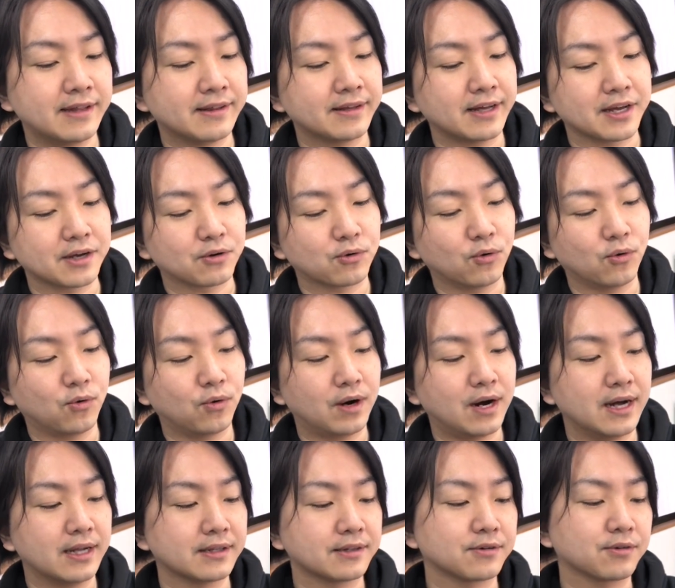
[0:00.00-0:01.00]
円台後
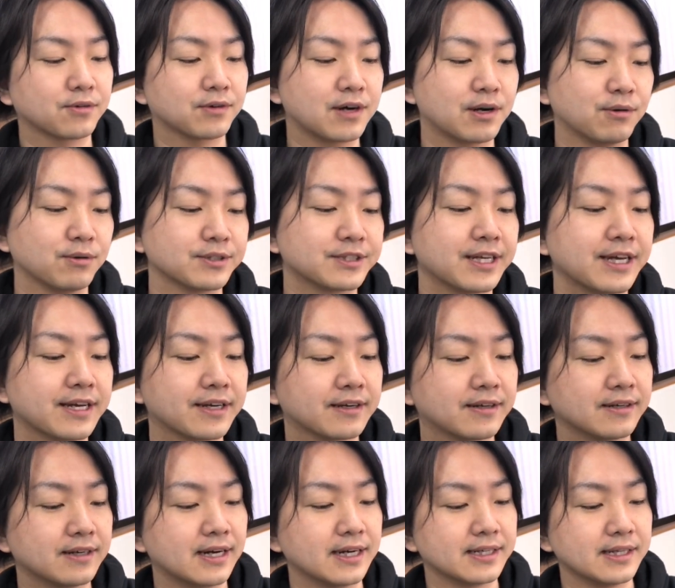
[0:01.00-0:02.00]
半とか5000円
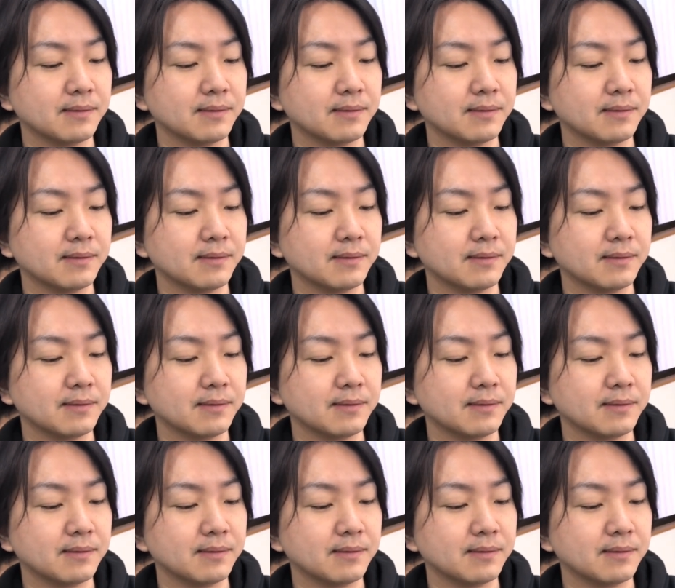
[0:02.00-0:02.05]
ぐら